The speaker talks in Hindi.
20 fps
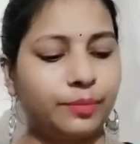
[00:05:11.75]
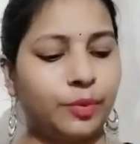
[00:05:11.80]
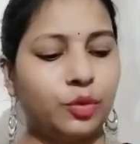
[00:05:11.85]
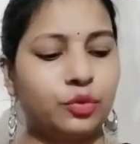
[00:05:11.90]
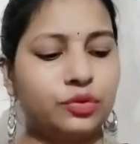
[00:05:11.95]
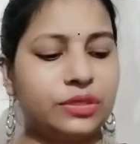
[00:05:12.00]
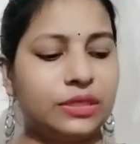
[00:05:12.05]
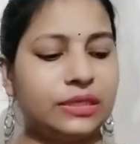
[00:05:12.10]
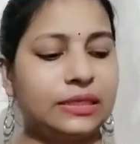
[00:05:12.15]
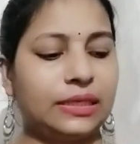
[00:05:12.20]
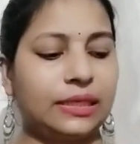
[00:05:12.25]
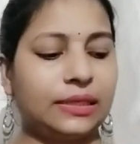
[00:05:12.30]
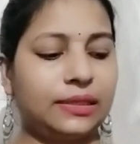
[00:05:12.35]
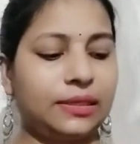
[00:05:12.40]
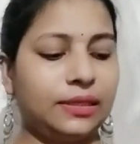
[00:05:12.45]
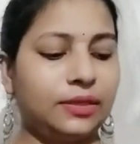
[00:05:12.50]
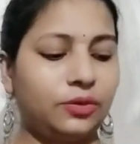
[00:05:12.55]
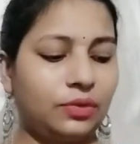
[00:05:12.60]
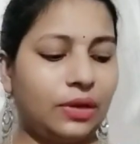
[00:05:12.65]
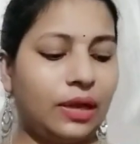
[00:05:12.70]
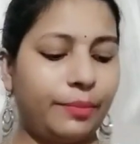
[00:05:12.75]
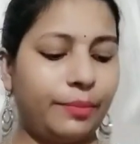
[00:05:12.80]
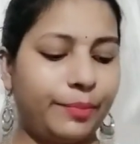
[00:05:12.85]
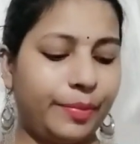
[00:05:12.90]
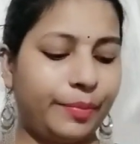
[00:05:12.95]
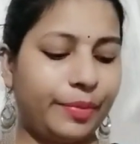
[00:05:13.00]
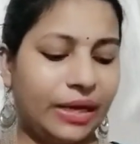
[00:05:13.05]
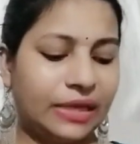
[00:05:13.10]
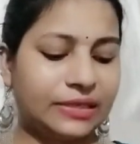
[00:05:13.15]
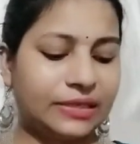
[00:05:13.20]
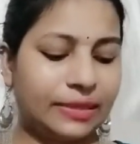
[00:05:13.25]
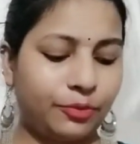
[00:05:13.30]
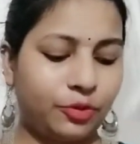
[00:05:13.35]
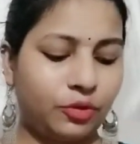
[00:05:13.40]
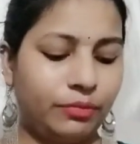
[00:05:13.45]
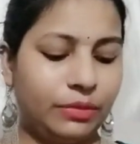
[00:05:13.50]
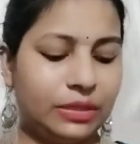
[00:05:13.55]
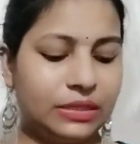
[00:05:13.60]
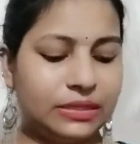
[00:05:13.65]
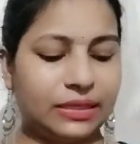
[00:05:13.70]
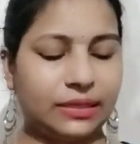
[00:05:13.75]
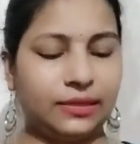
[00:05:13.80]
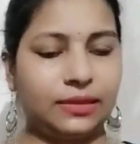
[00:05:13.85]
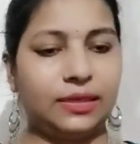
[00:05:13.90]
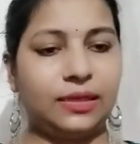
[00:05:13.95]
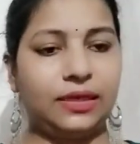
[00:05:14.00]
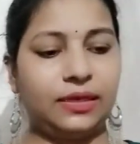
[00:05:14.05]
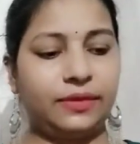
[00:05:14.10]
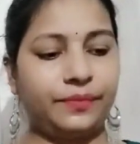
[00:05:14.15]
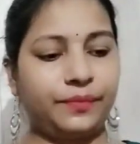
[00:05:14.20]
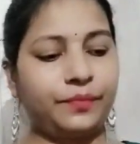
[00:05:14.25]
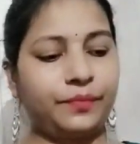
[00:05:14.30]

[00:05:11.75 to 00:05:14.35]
पहुंच ही जाते हैं तो वहाँ पे प्राइस आपको मिल जाती है